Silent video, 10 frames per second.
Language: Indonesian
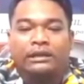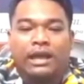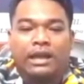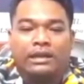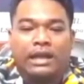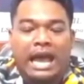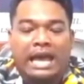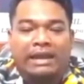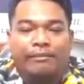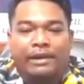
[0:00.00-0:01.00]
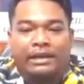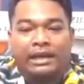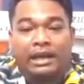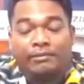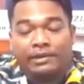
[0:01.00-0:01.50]
Dan harapan
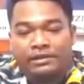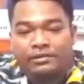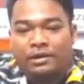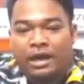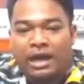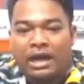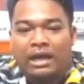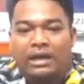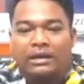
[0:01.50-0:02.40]
kami juga